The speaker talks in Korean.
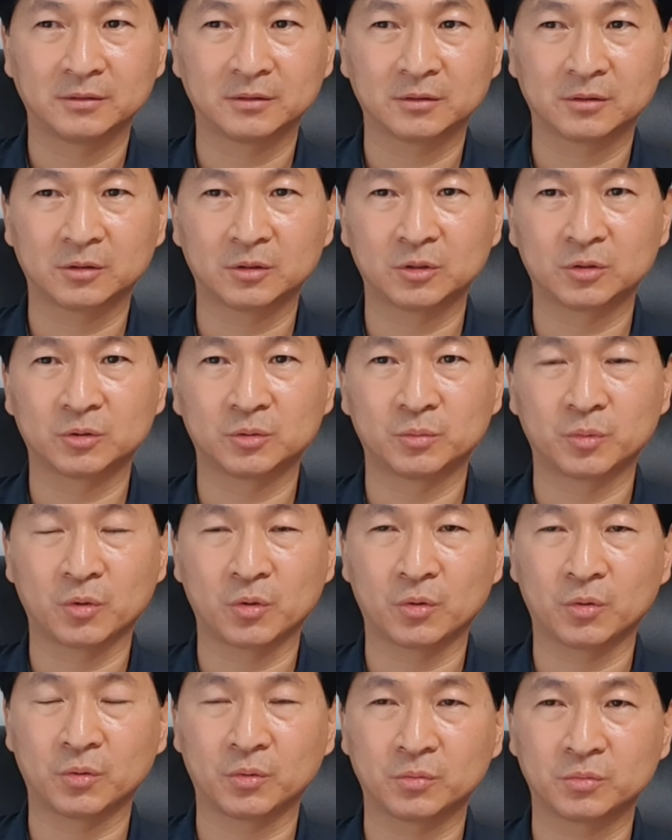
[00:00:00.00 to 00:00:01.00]
그리고
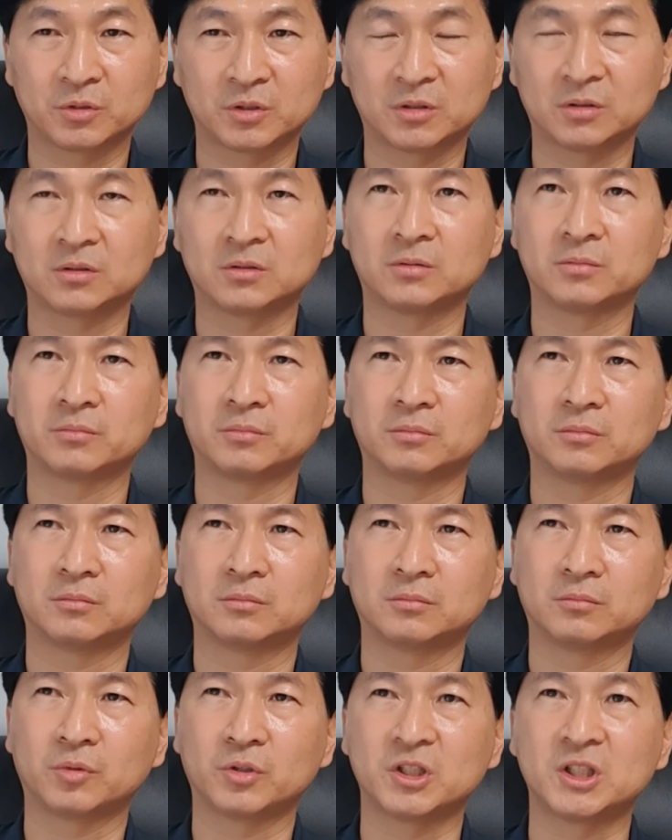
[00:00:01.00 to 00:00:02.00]
뭐 지금
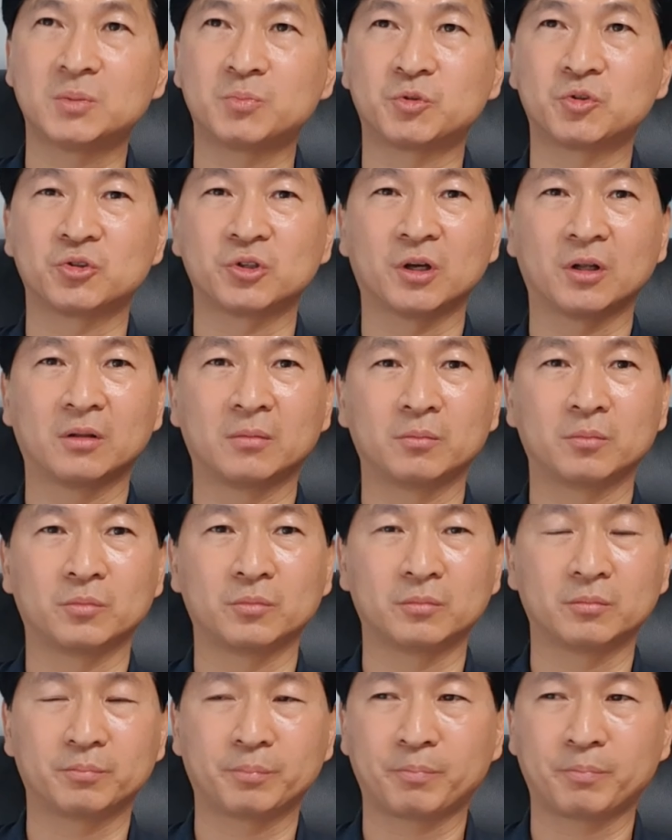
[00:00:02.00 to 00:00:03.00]
20주년 뭐
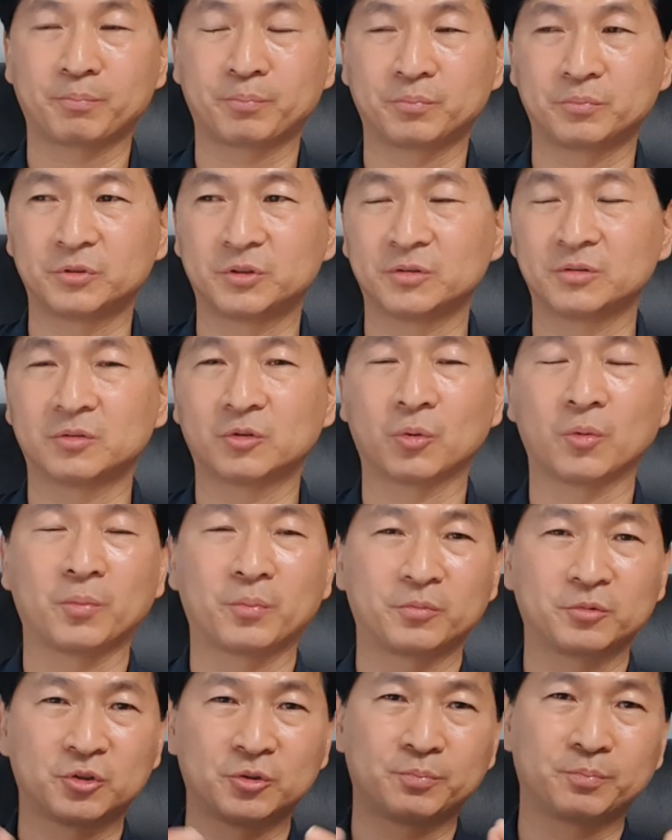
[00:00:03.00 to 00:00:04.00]
무슨 또
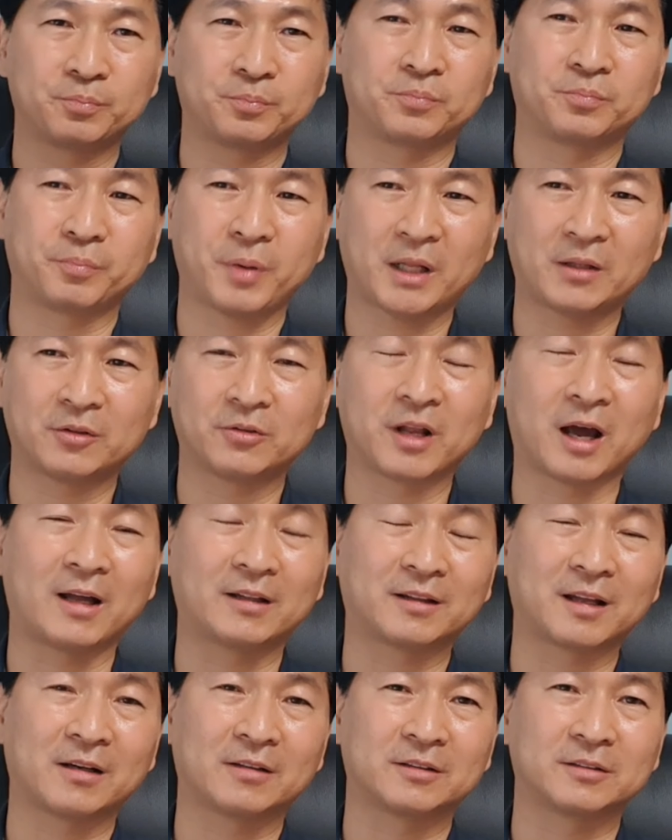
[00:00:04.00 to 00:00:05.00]
출판도
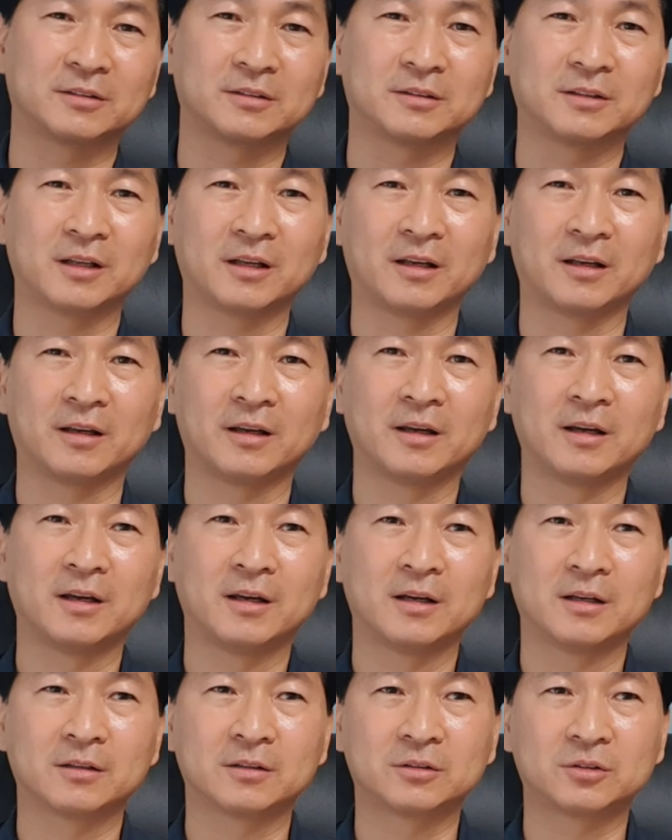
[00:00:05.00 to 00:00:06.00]
나왔다 그러는데
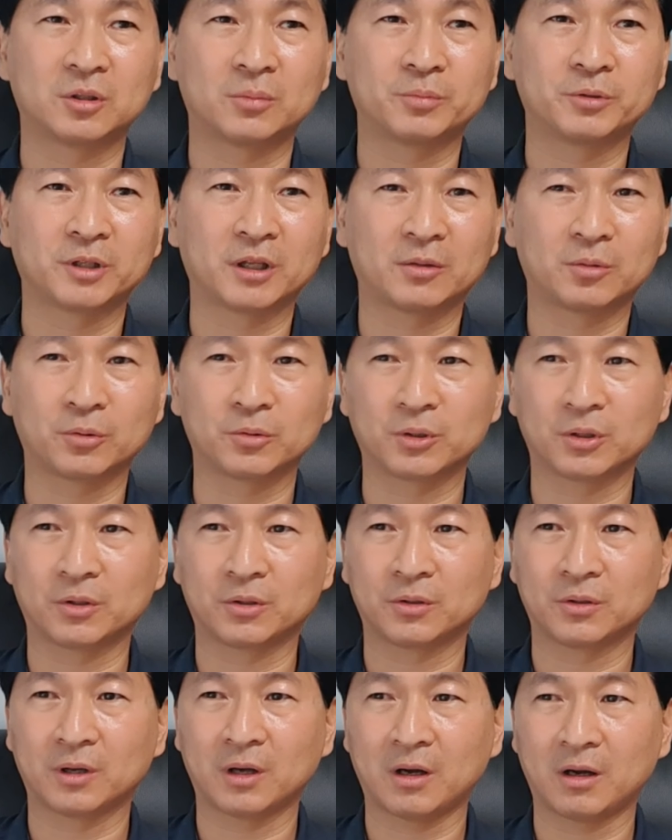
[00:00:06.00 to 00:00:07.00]
그리고 트럼프
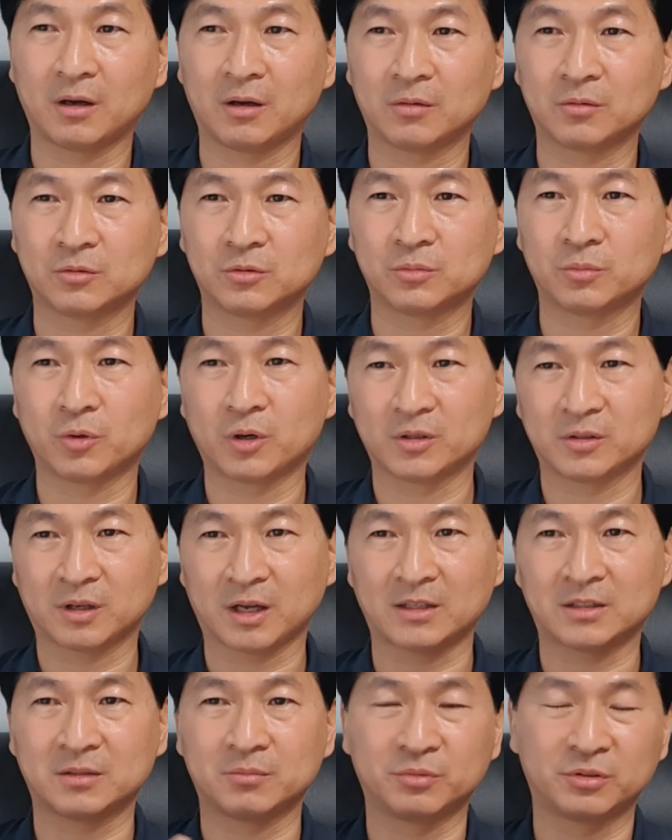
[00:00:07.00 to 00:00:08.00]
대통령하고 뭐 해서
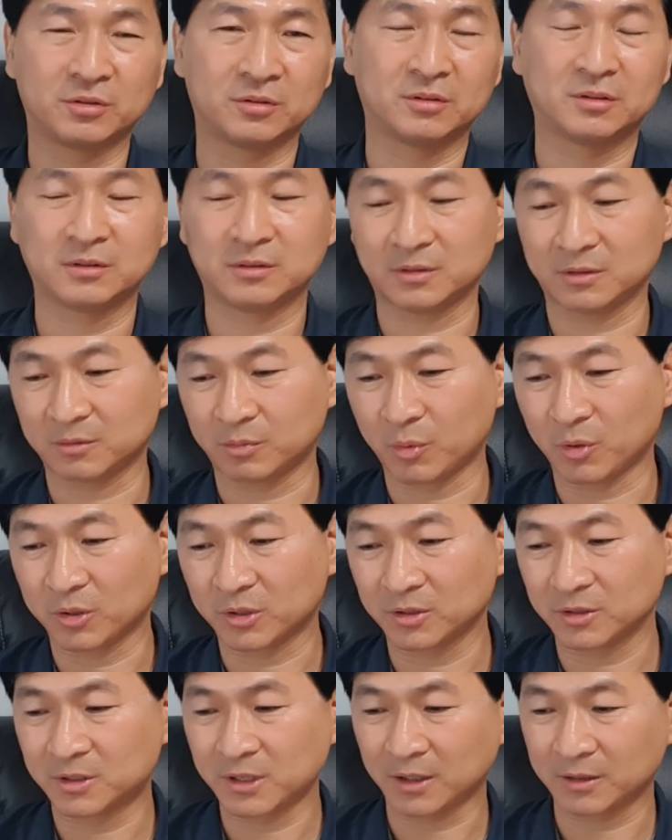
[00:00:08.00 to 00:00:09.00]
같이 무슨 쓴뭐 그
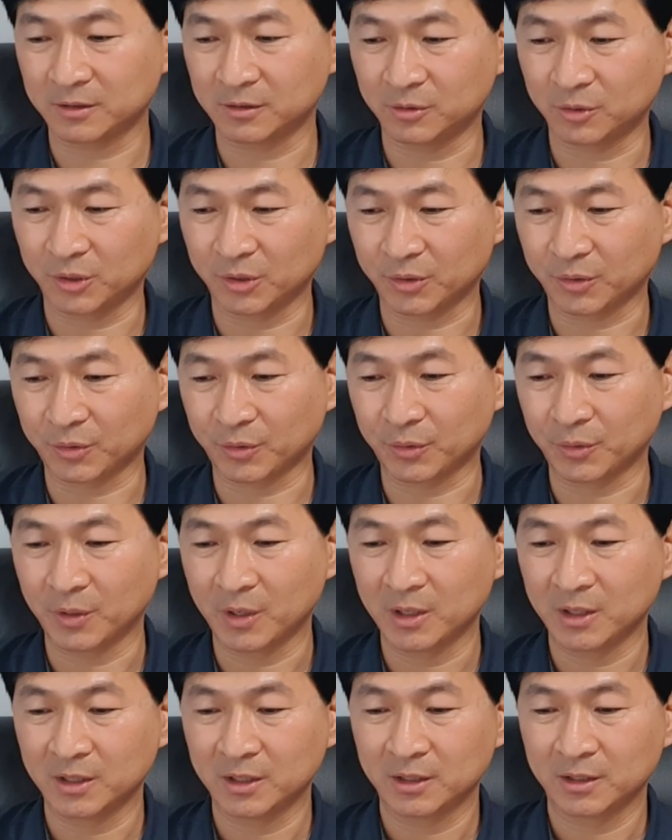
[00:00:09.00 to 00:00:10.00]
그런 책들도 있고
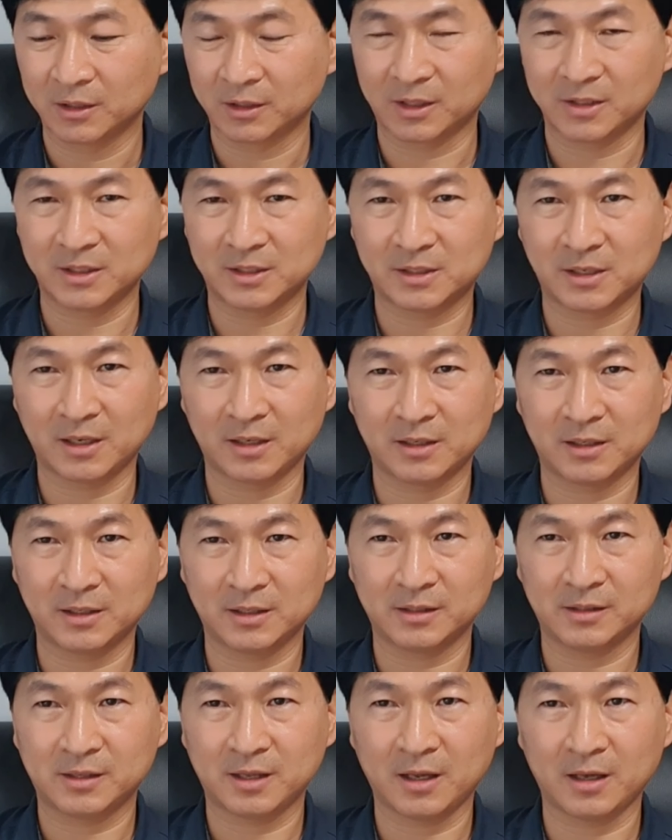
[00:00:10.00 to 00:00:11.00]
그러니까 이
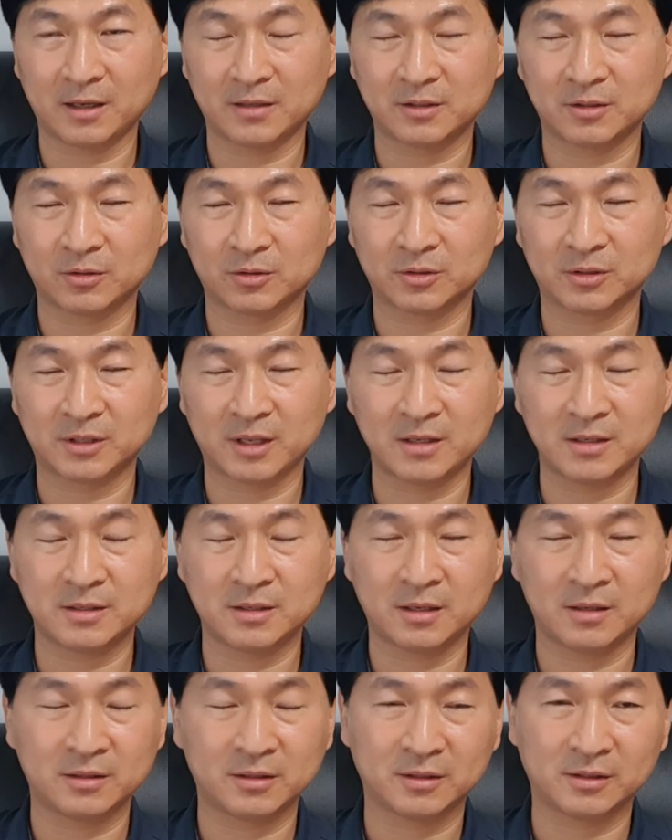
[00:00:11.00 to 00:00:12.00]
책이 세계적으로
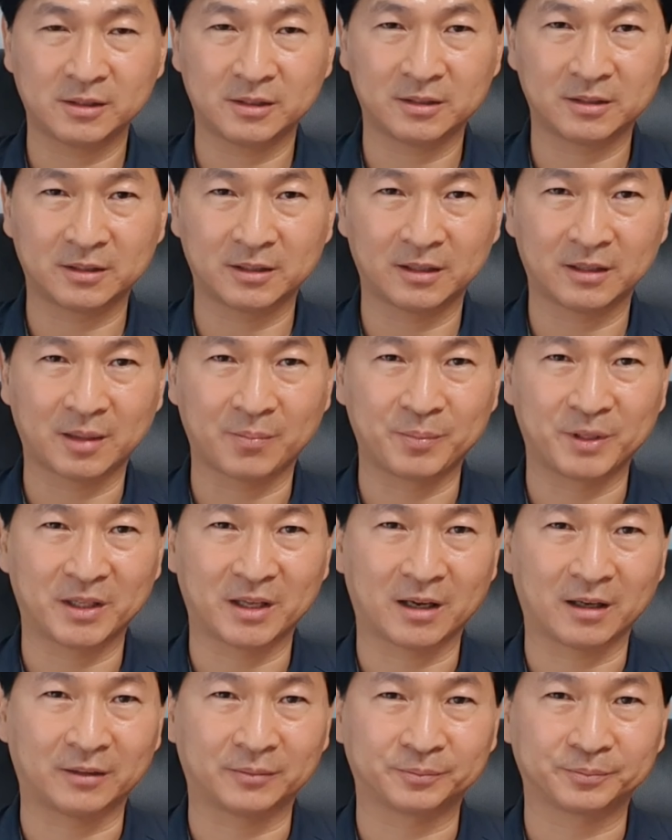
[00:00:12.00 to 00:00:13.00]
센세이션을 일으키게
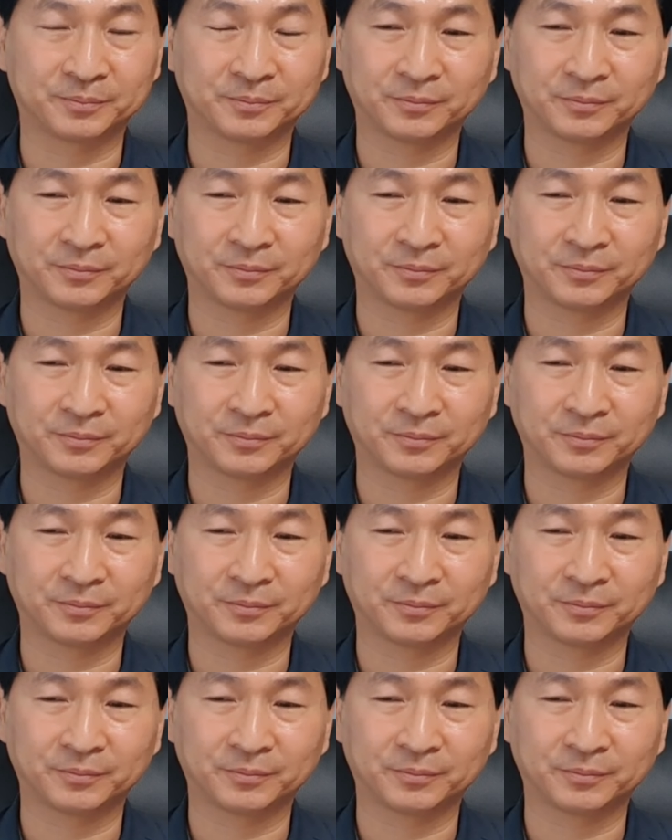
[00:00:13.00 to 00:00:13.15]
됩니다.